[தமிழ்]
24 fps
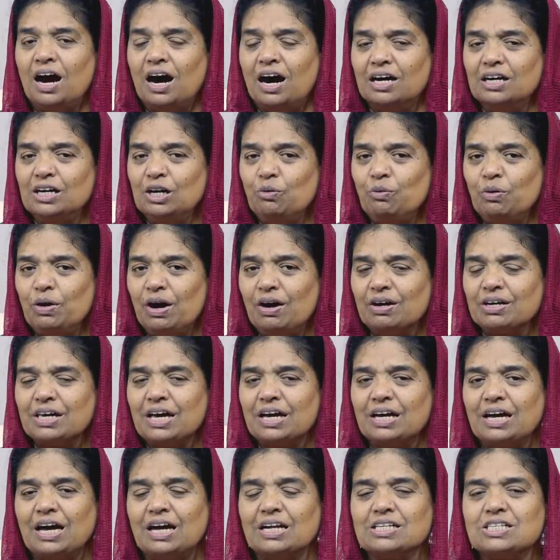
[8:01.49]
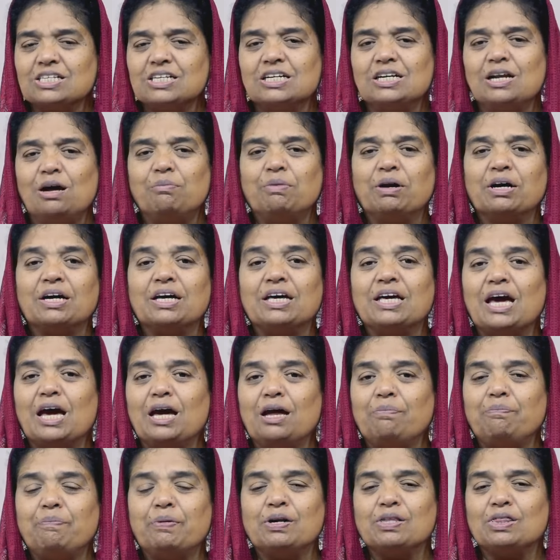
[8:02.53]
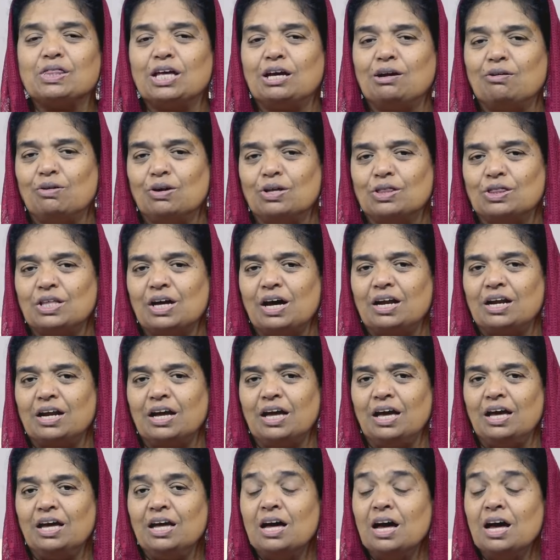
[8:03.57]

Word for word: ஆண்டவராக்கி கர்த்தன் நமக்கு ஏற்படுத்தி கொடுத்தாரே